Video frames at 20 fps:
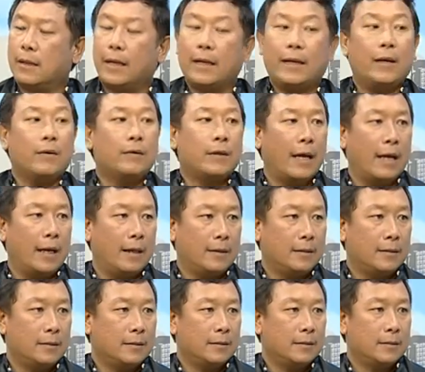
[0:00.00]
ได้แนวทาง
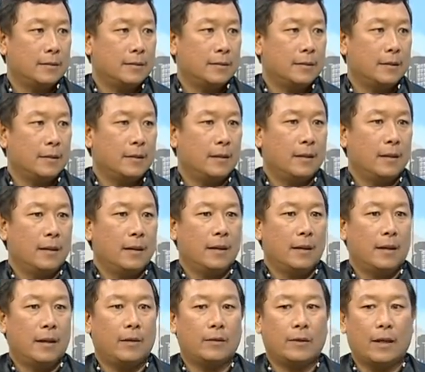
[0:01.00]
ครับ
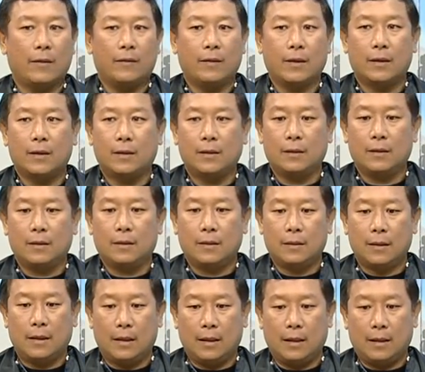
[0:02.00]
แนวทางว่าคือ
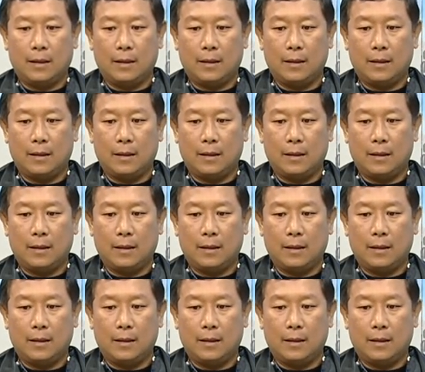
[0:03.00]
อ